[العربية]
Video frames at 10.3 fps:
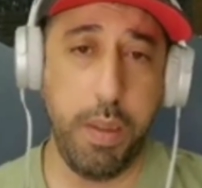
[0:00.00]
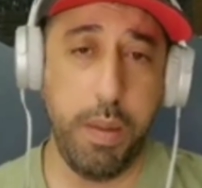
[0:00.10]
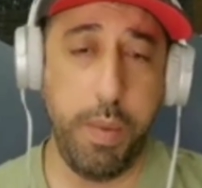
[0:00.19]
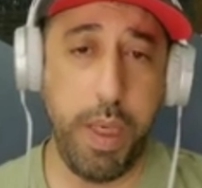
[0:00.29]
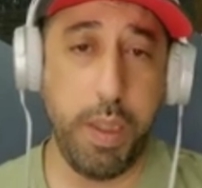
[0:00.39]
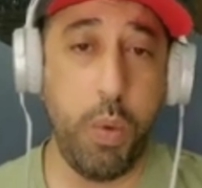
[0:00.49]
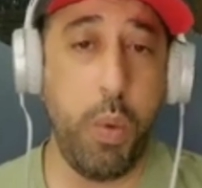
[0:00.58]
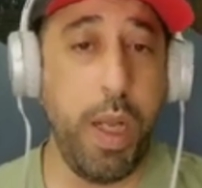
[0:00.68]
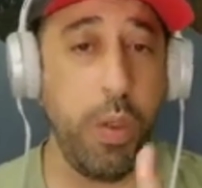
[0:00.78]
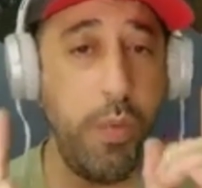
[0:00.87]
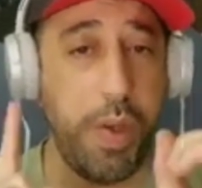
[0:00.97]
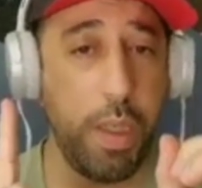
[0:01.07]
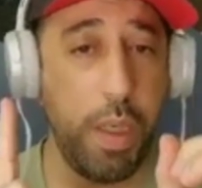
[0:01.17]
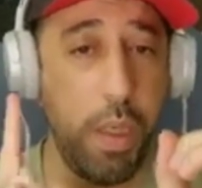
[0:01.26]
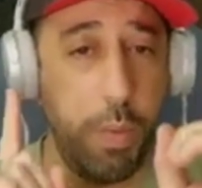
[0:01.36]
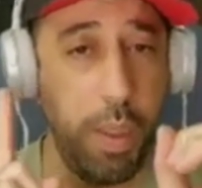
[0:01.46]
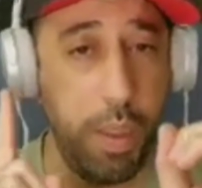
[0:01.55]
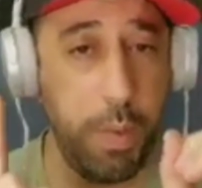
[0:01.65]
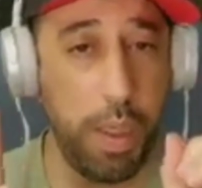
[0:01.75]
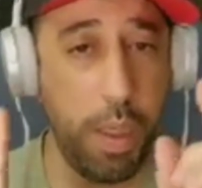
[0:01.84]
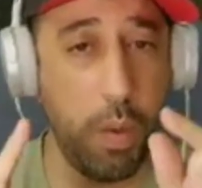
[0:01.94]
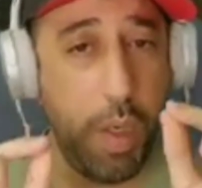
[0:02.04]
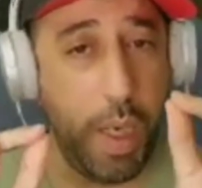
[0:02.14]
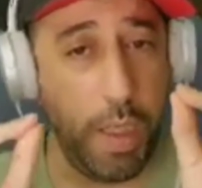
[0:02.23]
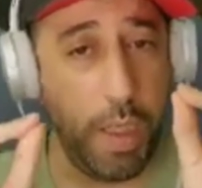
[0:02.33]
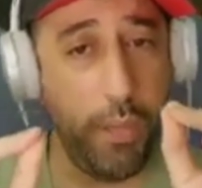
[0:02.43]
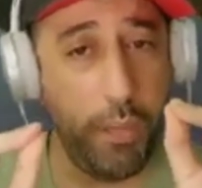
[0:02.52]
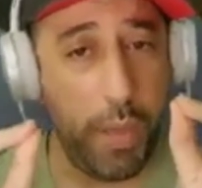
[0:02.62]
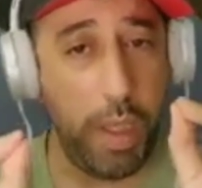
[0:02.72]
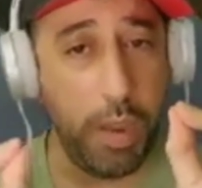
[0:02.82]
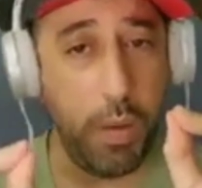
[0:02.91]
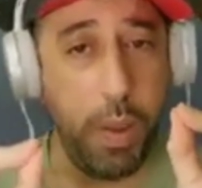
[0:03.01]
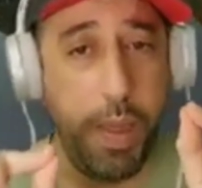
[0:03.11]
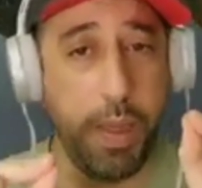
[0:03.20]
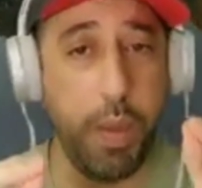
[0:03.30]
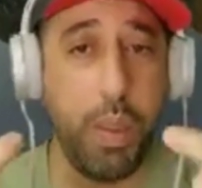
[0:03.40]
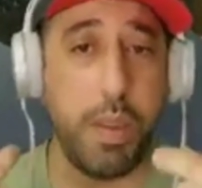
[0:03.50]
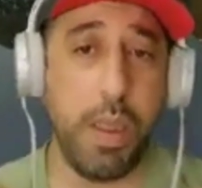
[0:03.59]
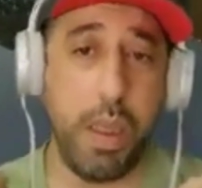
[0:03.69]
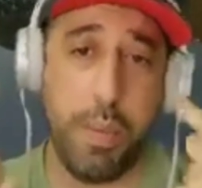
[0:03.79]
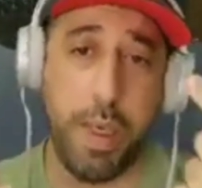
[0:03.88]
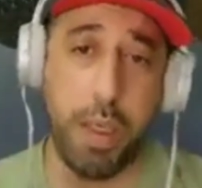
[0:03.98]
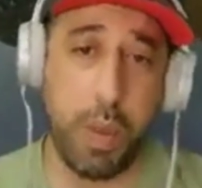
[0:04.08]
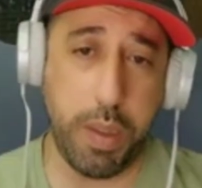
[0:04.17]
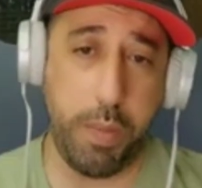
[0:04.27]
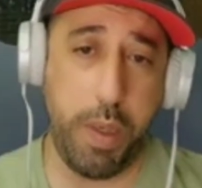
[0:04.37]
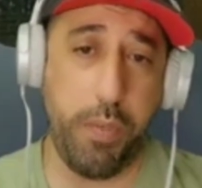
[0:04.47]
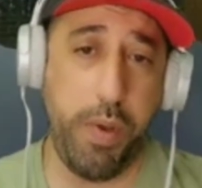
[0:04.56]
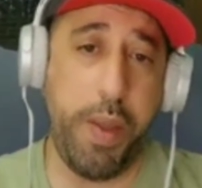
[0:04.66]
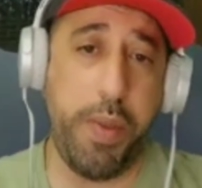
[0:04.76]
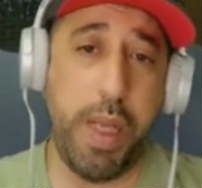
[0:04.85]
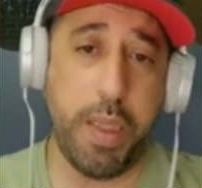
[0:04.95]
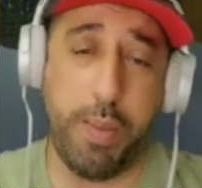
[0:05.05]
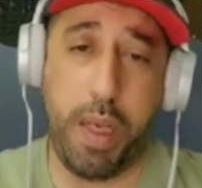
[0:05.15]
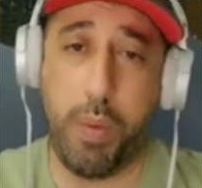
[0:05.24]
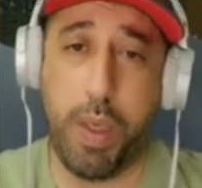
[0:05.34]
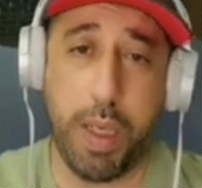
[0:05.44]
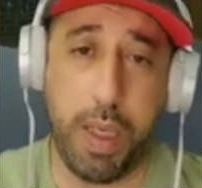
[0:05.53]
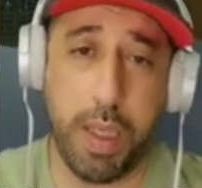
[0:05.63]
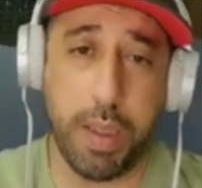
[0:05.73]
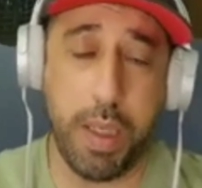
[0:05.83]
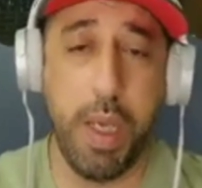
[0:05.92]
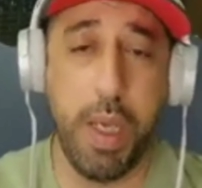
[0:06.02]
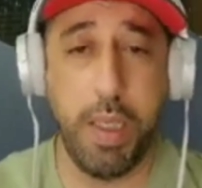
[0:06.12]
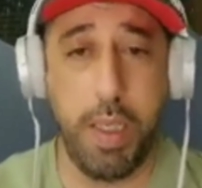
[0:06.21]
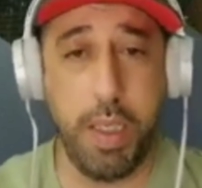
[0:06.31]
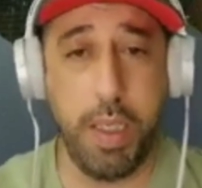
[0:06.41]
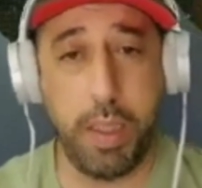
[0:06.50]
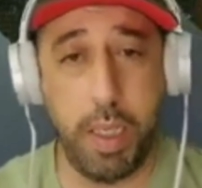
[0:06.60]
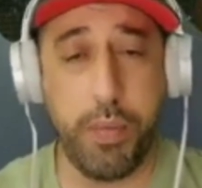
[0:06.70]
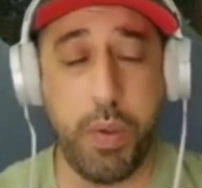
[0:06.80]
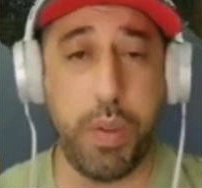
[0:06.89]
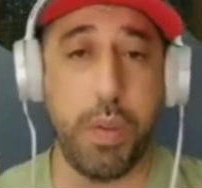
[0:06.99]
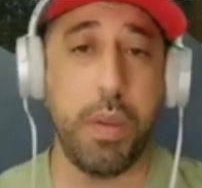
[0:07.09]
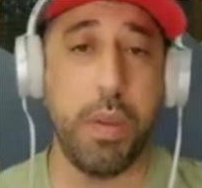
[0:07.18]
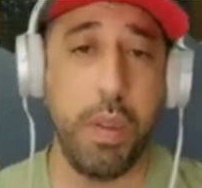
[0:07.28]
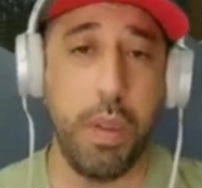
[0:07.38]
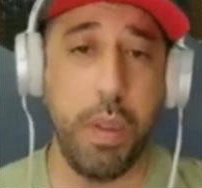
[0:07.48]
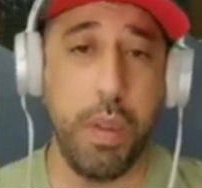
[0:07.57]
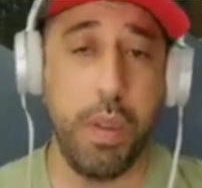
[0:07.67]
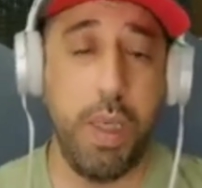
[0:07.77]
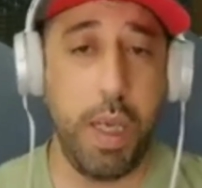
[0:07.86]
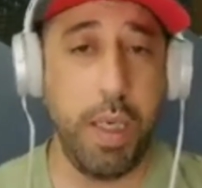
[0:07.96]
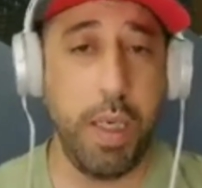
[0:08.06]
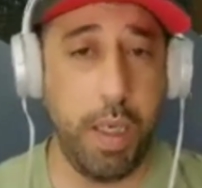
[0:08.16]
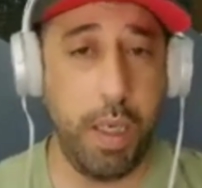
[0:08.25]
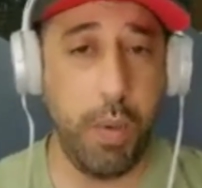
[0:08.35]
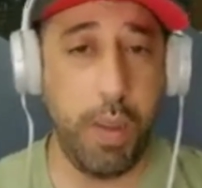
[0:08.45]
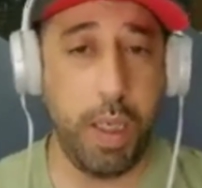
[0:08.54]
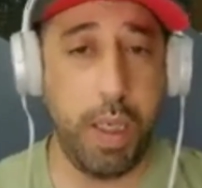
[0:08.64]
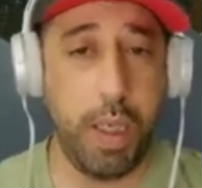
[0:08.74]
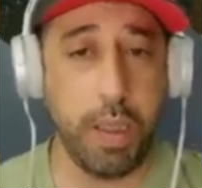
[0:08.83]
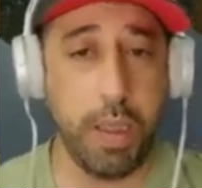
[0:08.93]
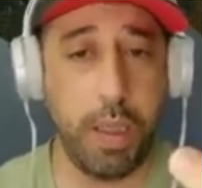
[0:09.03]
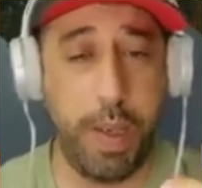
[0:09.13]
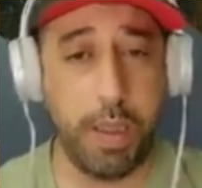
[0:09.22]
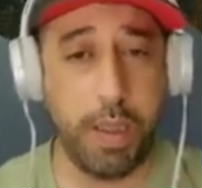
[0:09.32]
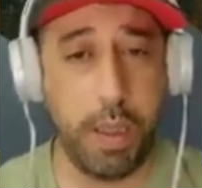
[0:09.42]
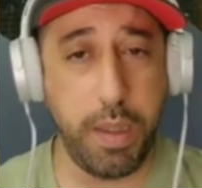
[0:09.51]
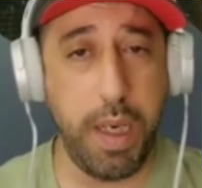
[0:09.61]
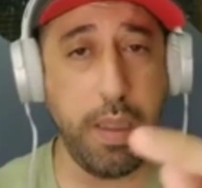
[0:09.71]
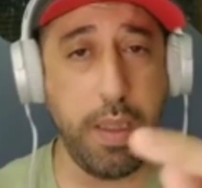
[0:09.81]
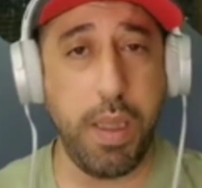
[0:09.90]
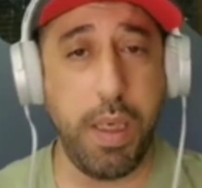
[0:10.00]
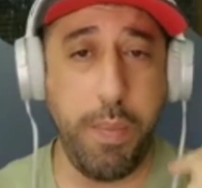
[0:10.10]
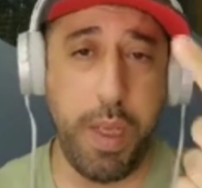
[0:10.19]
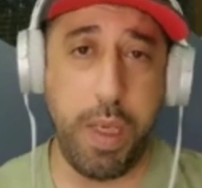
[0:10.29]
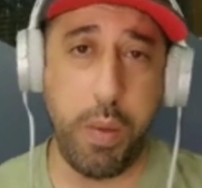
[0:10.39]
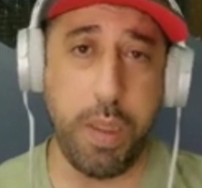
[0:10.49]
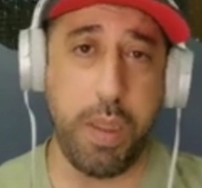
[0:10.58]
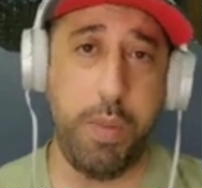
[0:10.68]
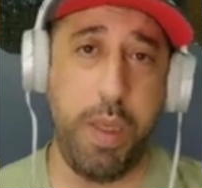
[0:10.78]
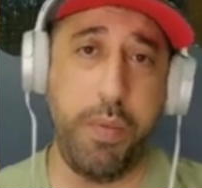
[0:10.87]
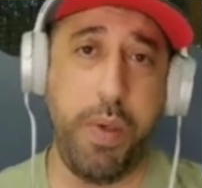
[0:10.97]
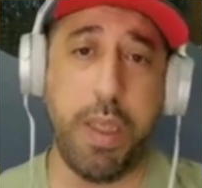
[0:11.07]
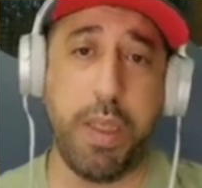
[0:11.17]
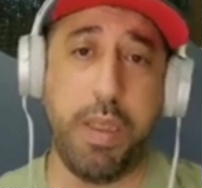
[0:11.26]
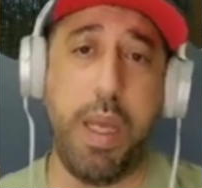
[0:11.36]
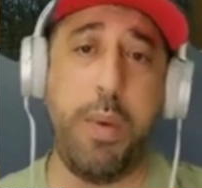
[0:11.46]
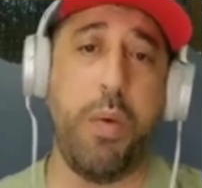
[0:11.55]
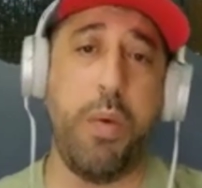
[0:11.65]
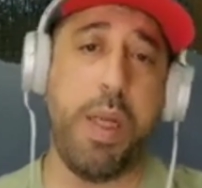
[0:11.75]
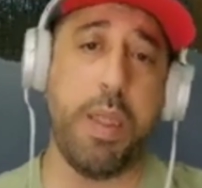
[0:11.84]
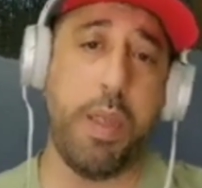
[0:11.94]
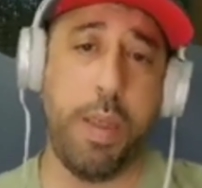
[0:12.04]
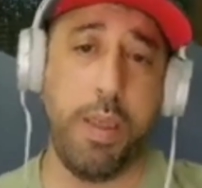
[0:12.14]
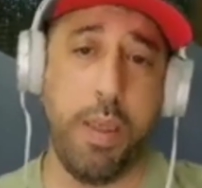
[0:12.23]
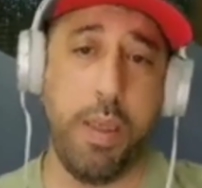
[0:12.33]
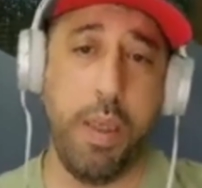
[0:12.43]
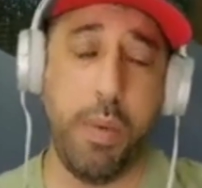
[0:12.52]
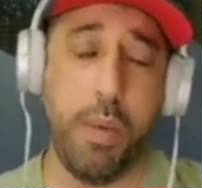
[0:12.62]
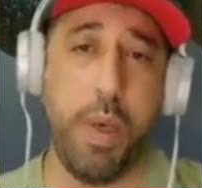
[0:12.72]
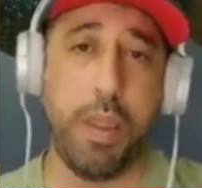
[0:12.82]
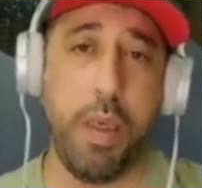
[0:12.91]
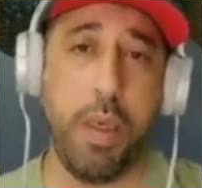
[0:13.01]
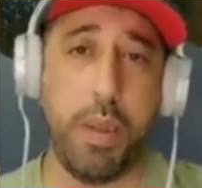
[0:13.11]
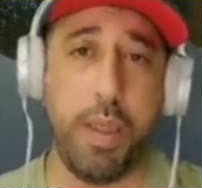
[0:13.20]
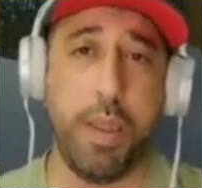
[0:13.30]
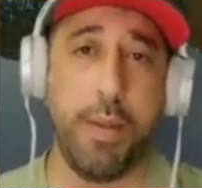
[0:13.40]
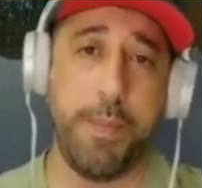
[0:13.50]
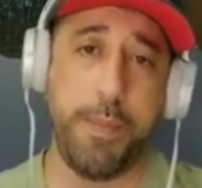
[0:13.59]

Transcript: ماشي ولن يفسر لكم حلم اخر هو هذا الحلم فقط ويبعثه وينتظر لما نتواصل معه في بعض الناس لما احوله على الخاص يحرق لي التليفون لا انا تمام على الخاص تبعث الرساله انتظر لما نتواصل معك في ناس بتعرف وفي ناس لا ماشي يا اختي